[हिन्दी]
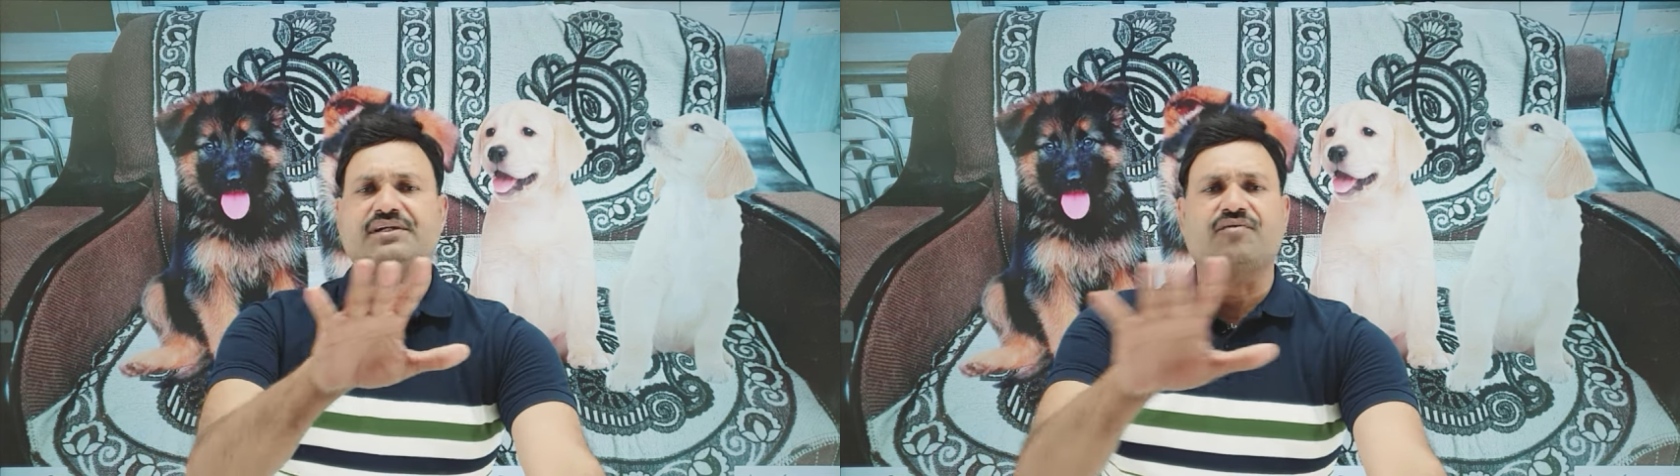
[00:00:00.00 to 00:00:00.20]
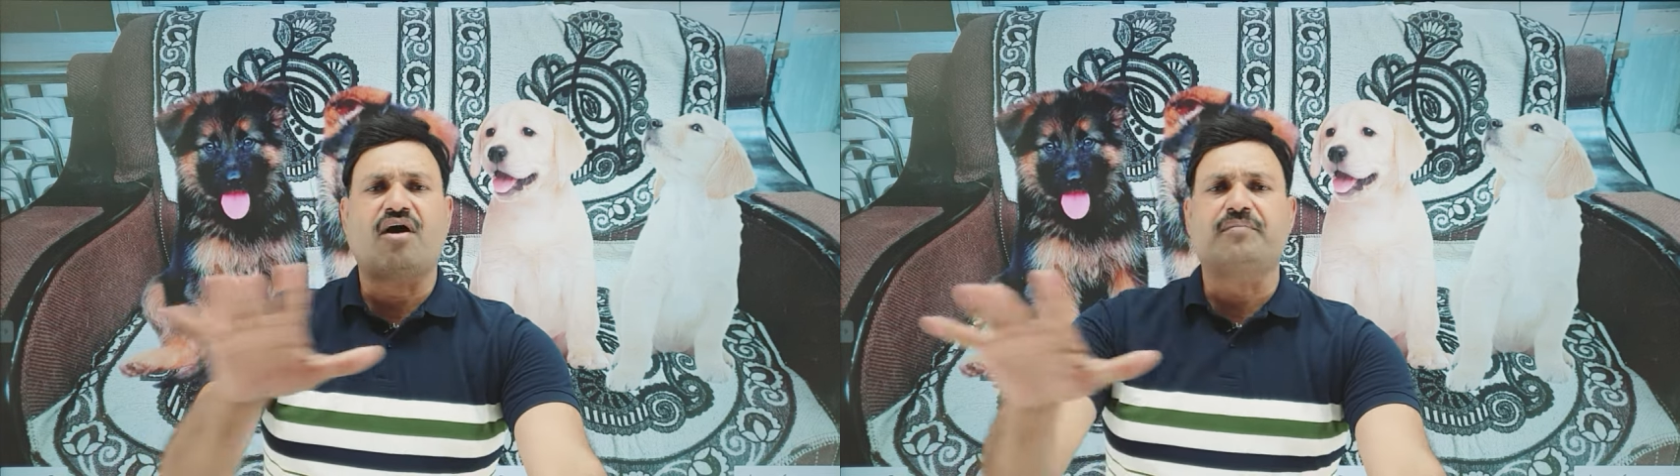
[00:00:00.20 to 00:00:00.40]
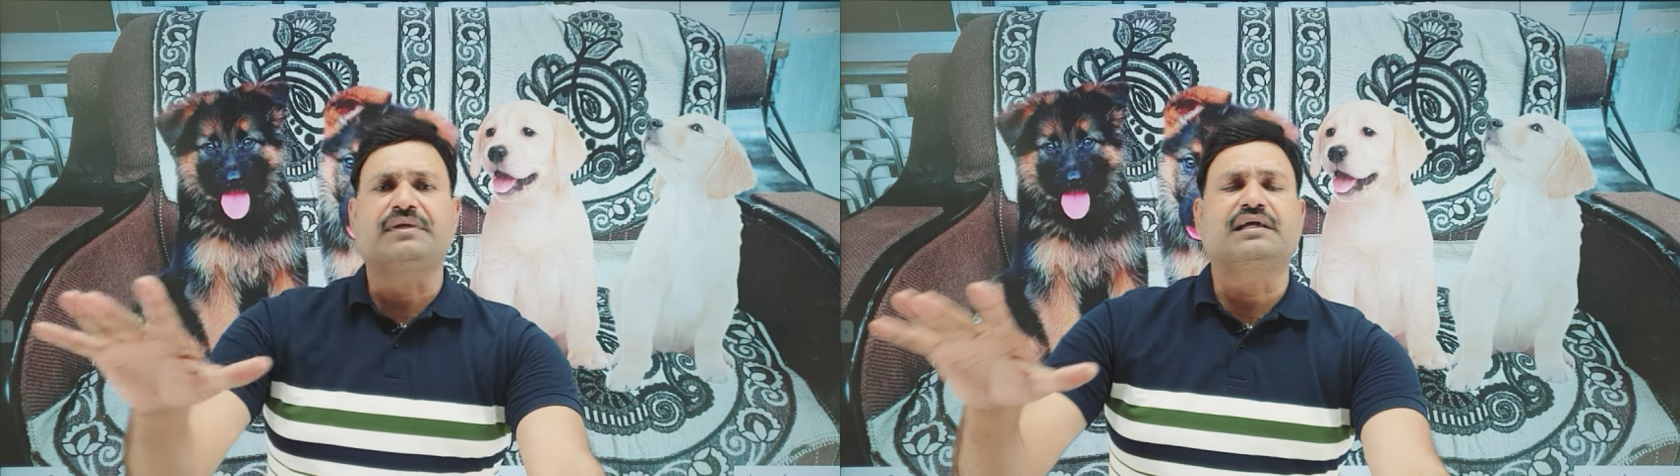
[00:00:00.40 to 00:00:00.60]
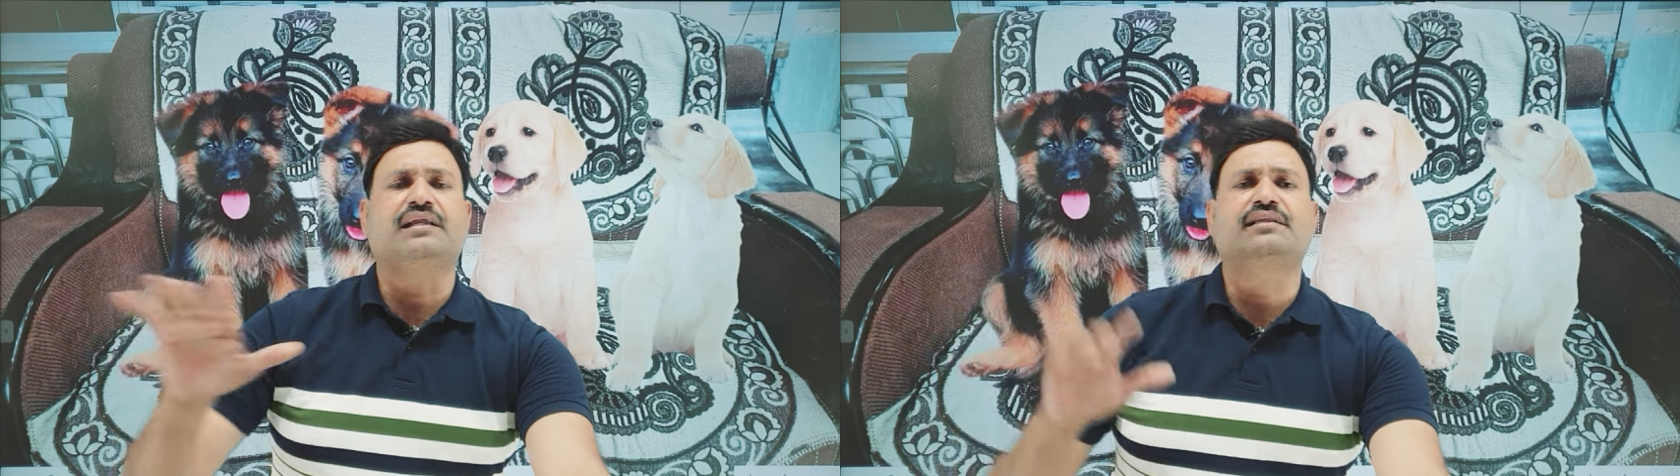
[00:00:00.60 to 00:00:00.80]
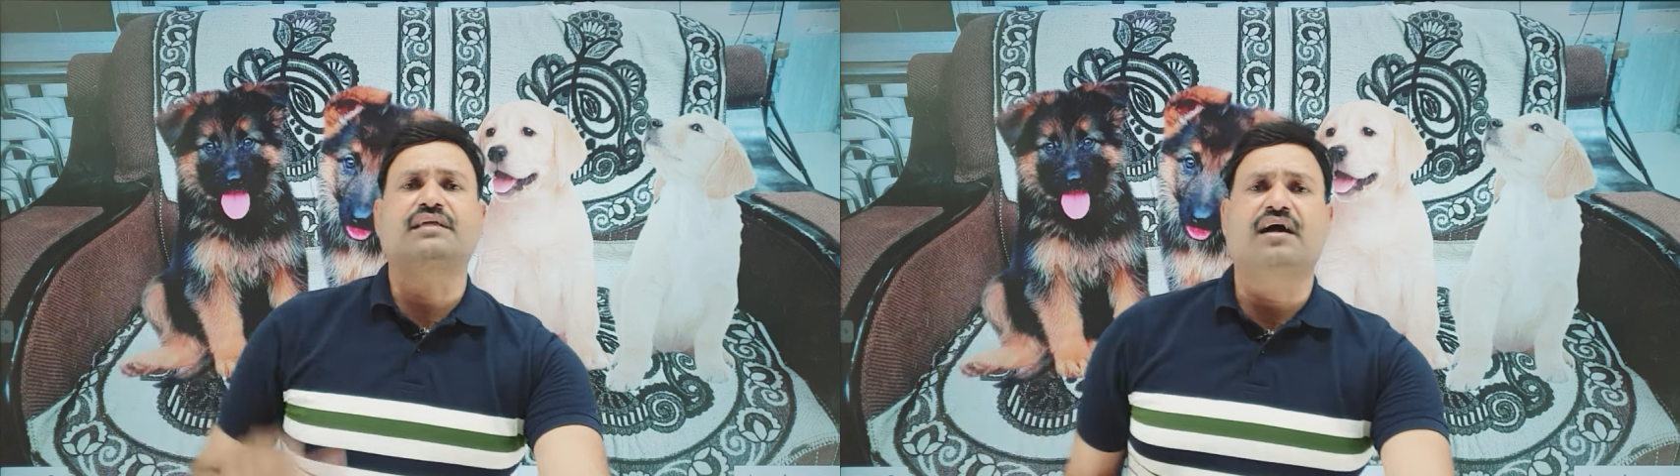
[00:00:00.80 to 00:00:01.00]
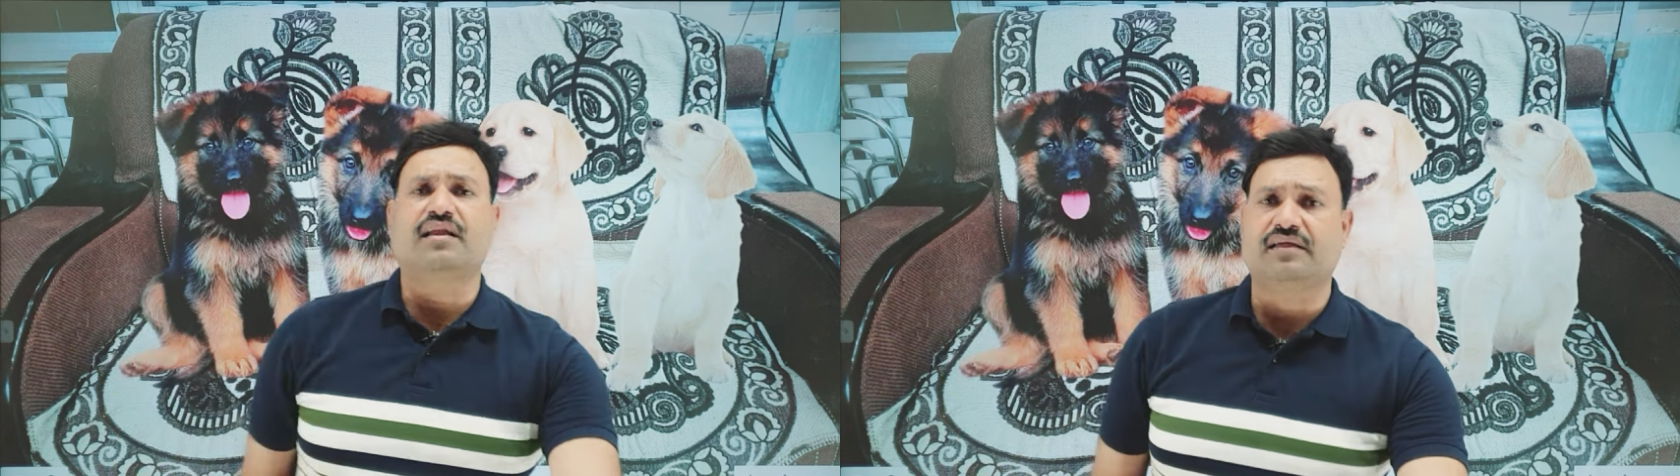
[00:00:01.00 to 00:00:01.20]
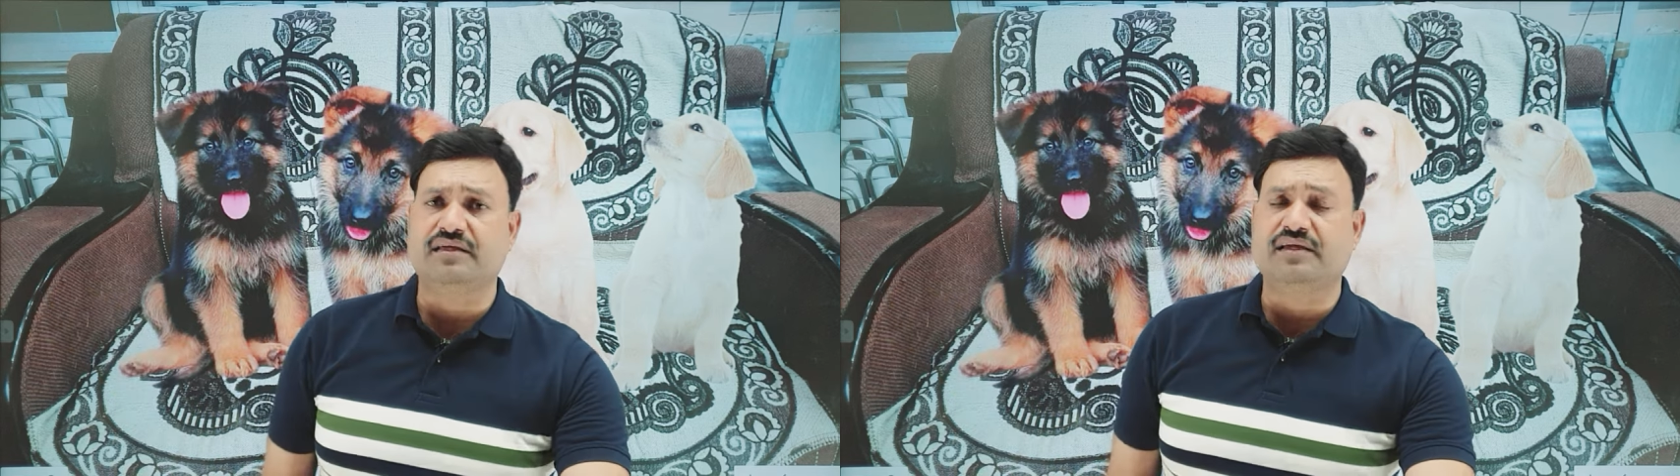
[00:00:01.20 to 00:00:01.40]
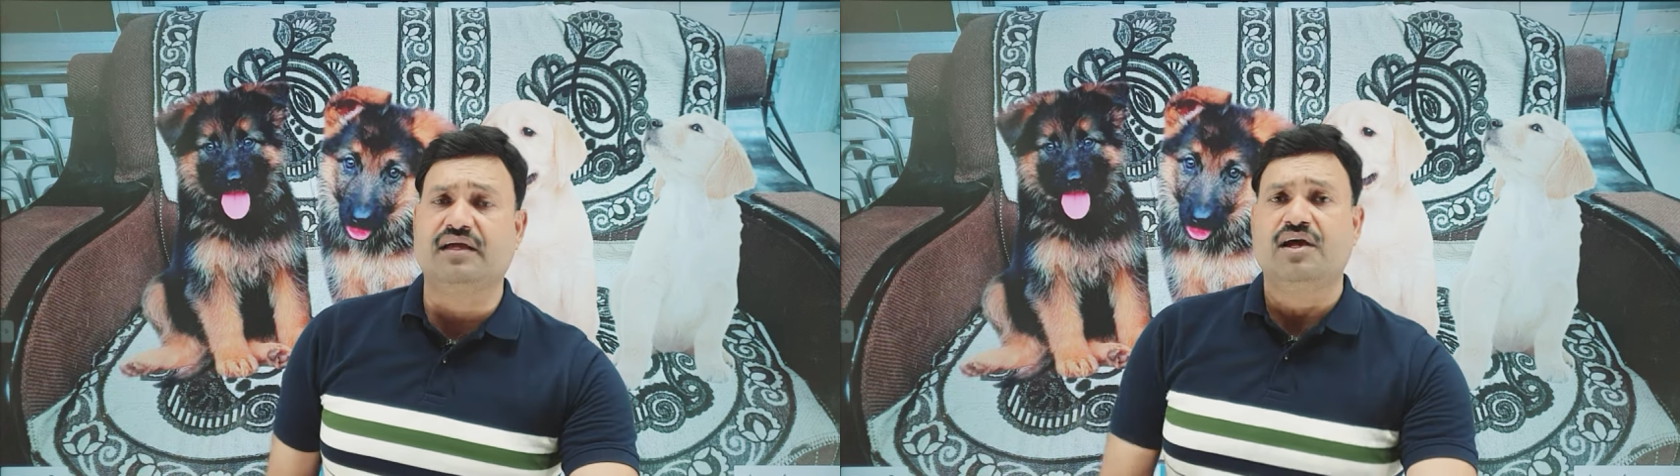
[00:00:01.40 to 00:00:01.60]
डिवार्मिंग के लिए तैयार
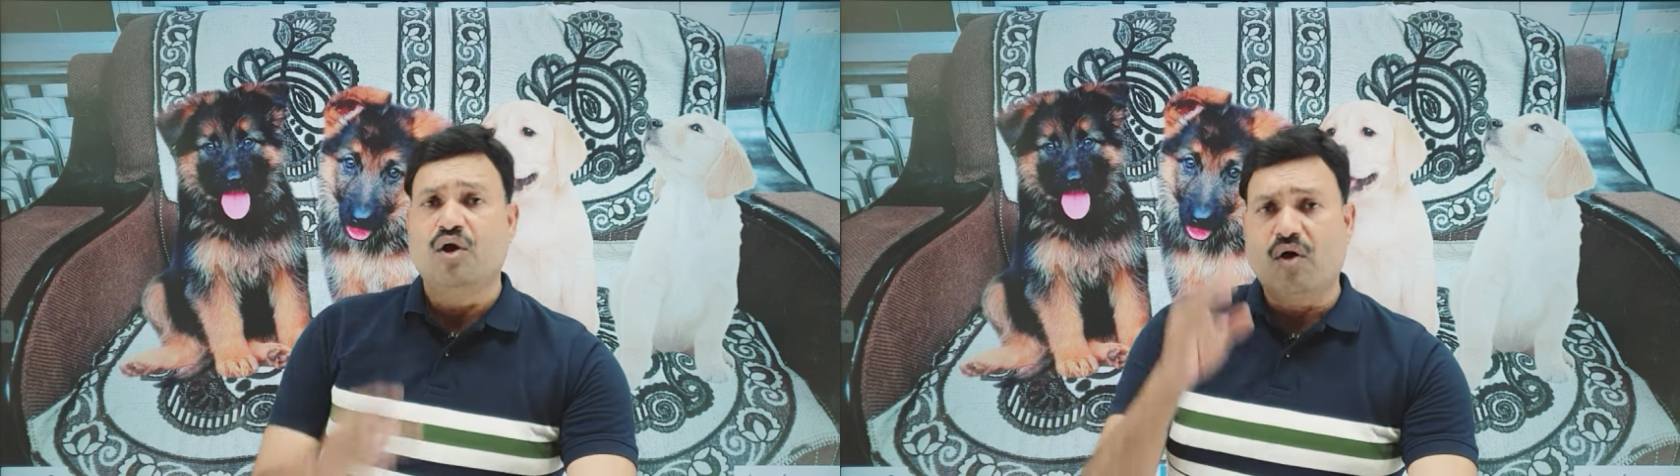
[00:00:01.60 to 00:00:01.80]
नहीं है